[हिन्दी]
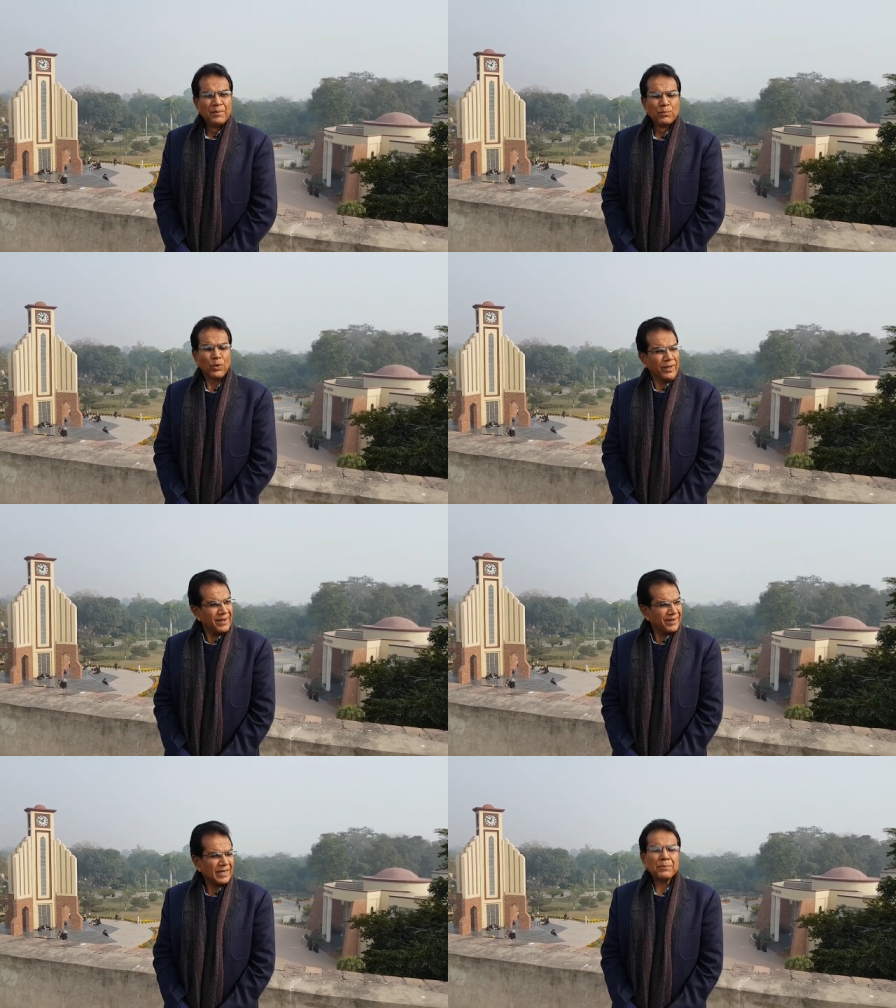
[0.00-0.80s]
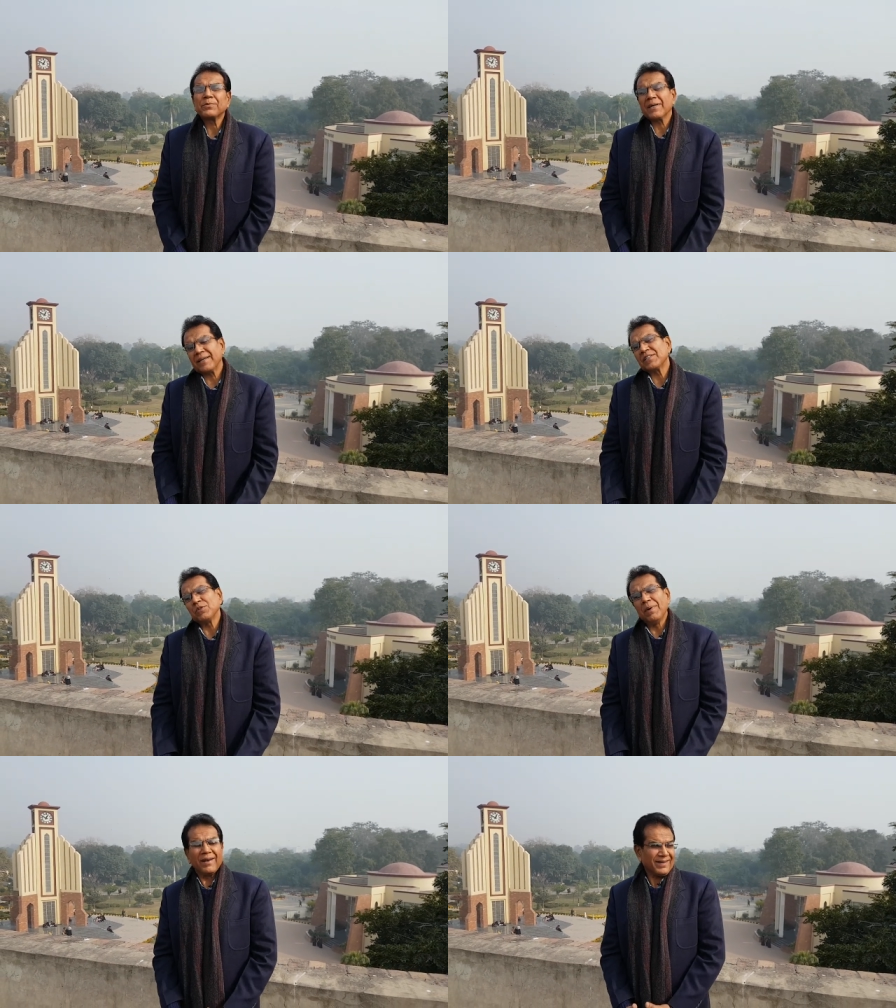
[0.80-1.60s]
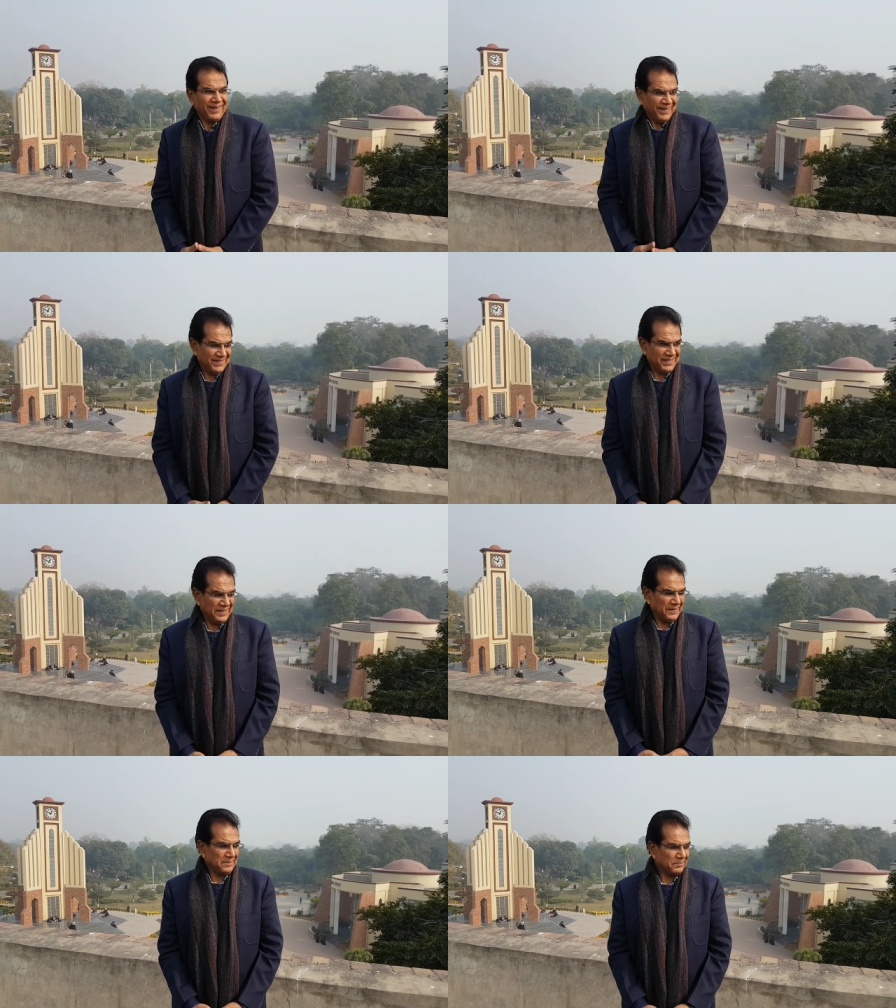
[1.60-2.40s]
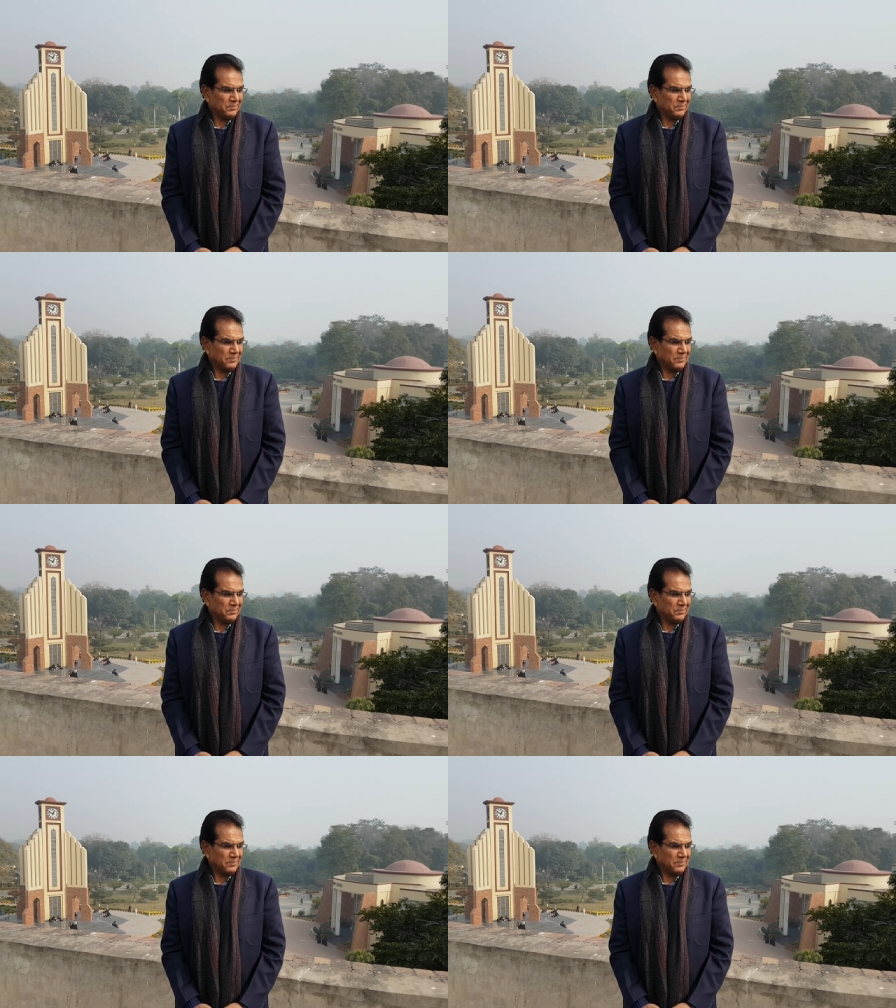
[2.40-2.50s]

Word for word: मुरिंगा कब तक इस्तेमाल करना चाहिए